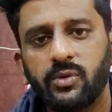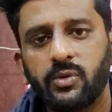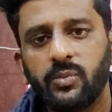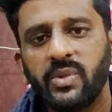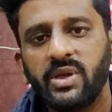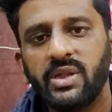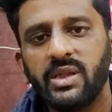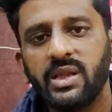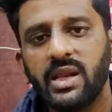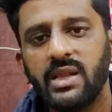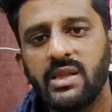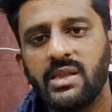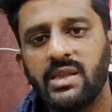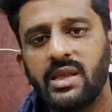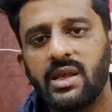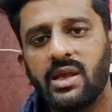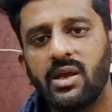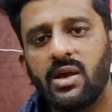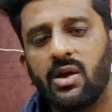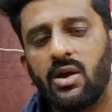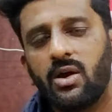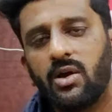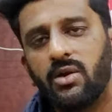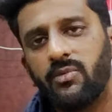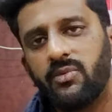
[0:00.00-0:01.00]
उम्मीद रहती
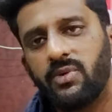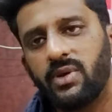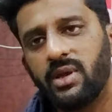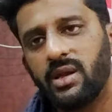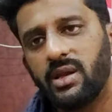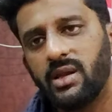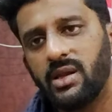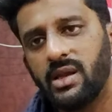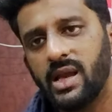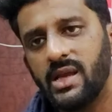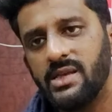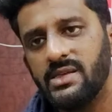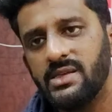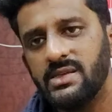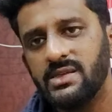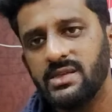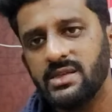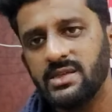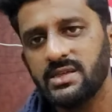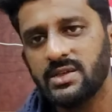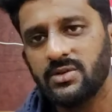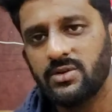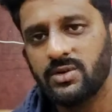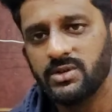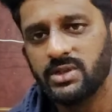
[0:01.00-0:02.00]
है और फिर ये ऐसी
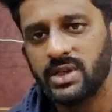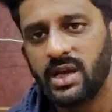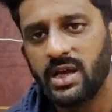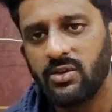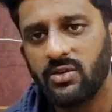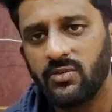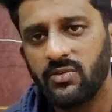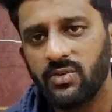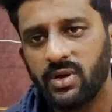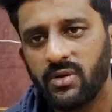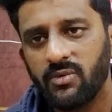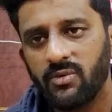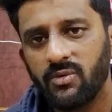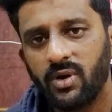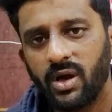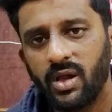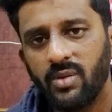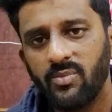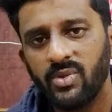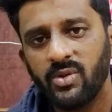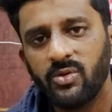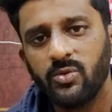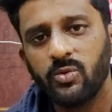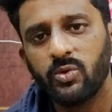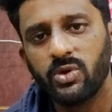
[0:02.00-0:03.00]
चीज़ें हो जाए तो फिर वो
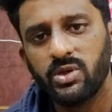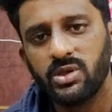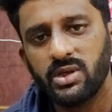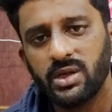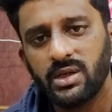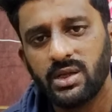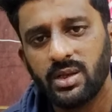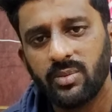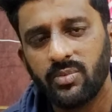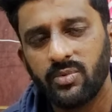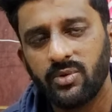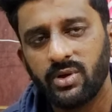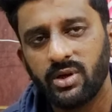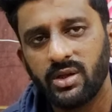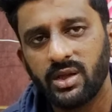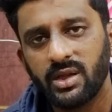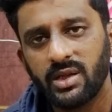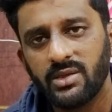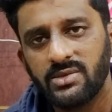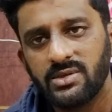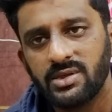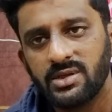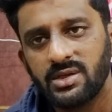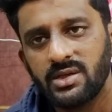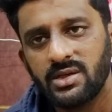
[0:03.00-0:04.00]
आदमी टूट जाता है पूरी
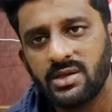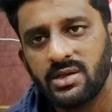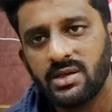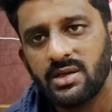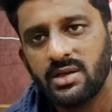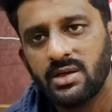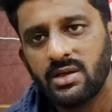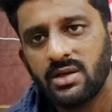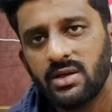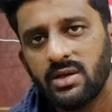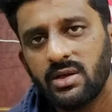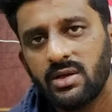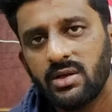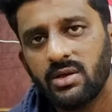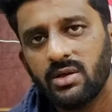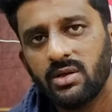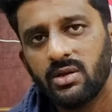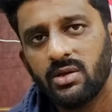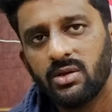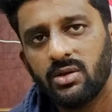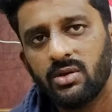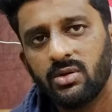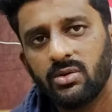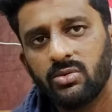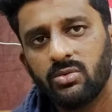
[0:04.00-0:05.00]
तरह से
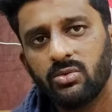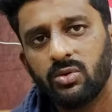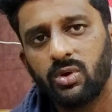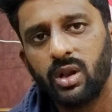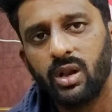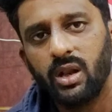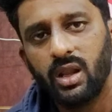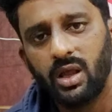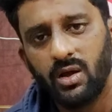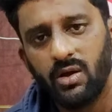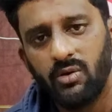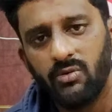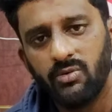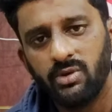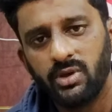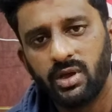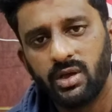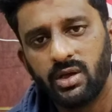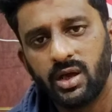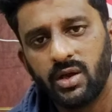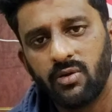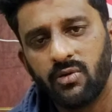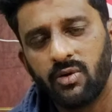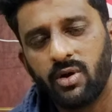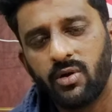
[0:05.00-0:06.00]
तो अल्लाह
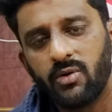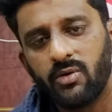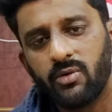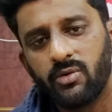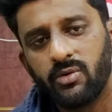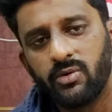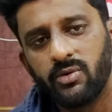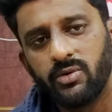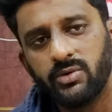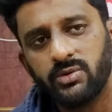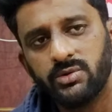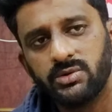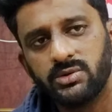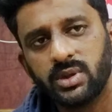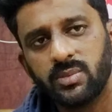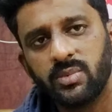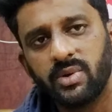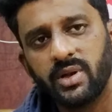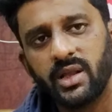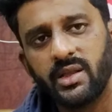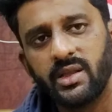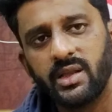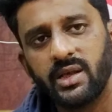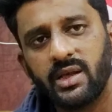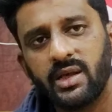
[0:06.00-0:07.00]
उनके घर वालों को
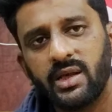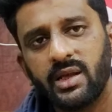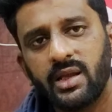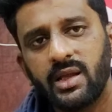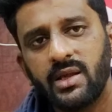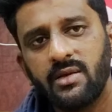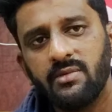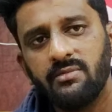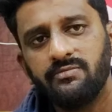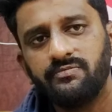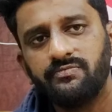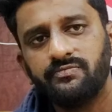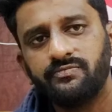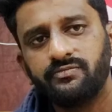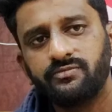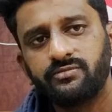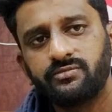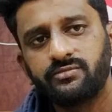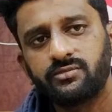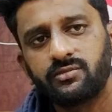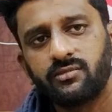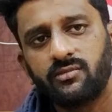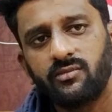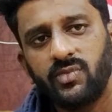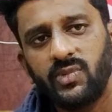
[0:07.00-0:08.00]
सब्र अता करे
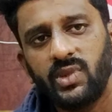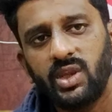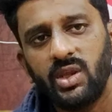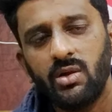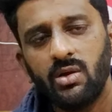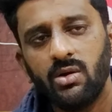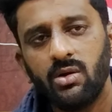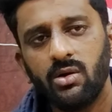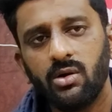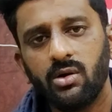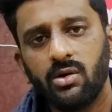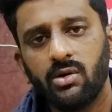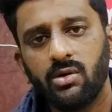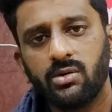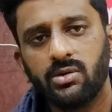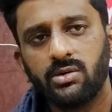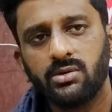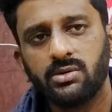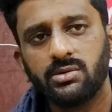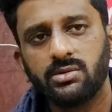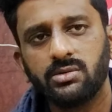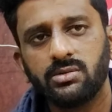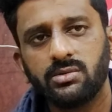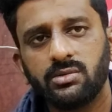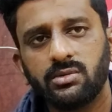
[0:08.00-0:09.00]
और
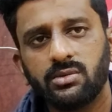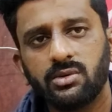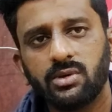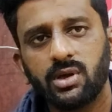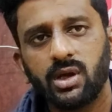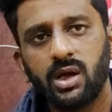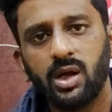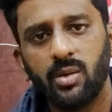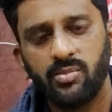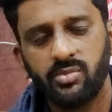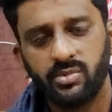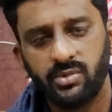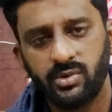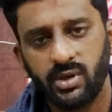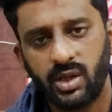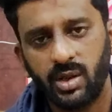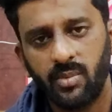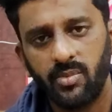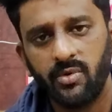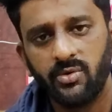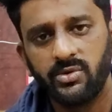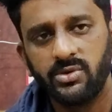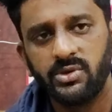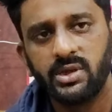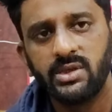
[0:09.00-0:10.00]
आप
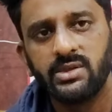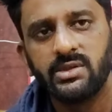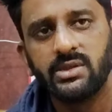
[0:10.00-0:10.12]
आप लोग